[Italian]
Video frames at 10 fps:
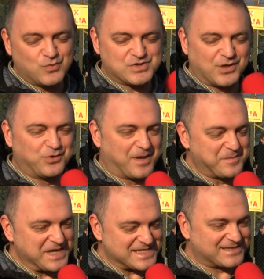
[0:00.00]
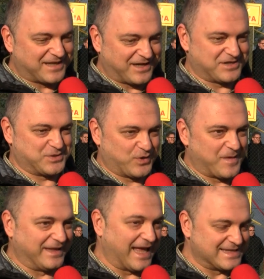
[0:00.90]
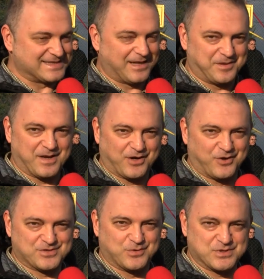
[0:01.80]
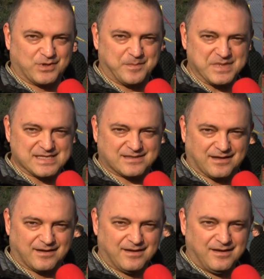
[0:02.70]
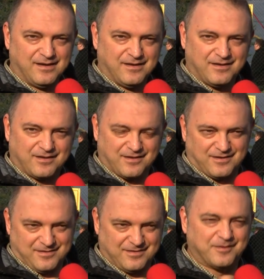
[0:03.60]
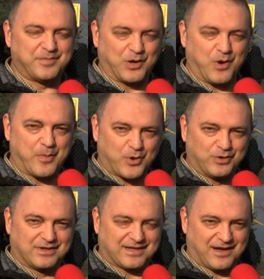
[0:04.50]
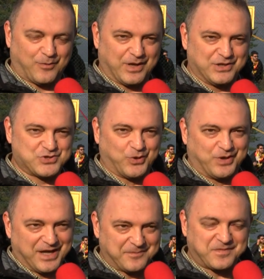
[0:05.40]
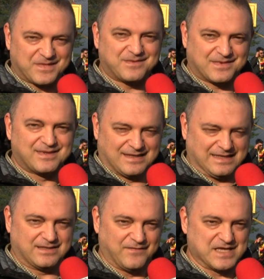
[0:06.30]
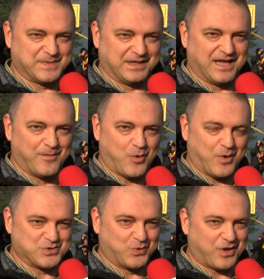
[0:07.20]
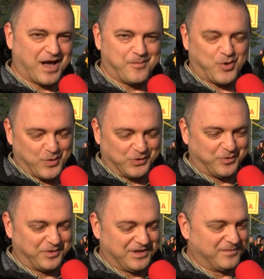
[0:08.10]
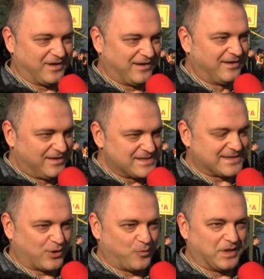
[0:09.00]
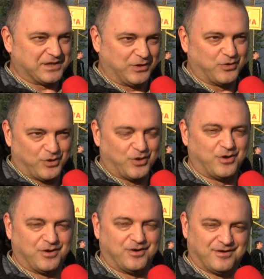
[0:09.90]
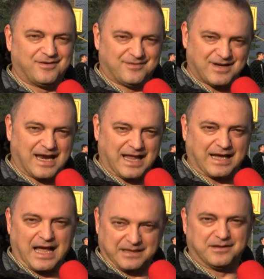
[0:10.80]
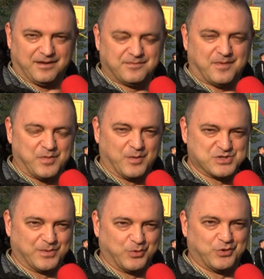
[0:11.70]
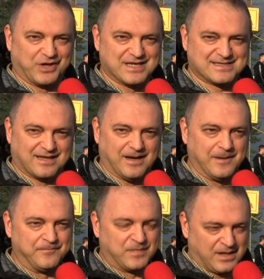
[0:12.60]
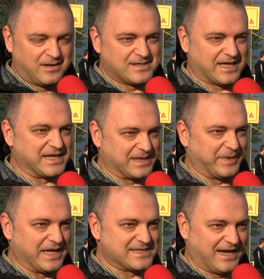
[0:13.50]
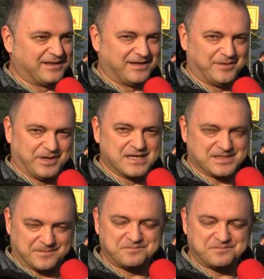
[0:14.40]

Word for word: Un saluto al mister sicuramente, anzi la prima cosa, un saluto a mister eh, per una pronta guarigione. Vi aspettiamo qua sul campo quanto prima, sta combattendo alla grande, abbiamo saputo che sta, sta in ripresa, netta ripresa.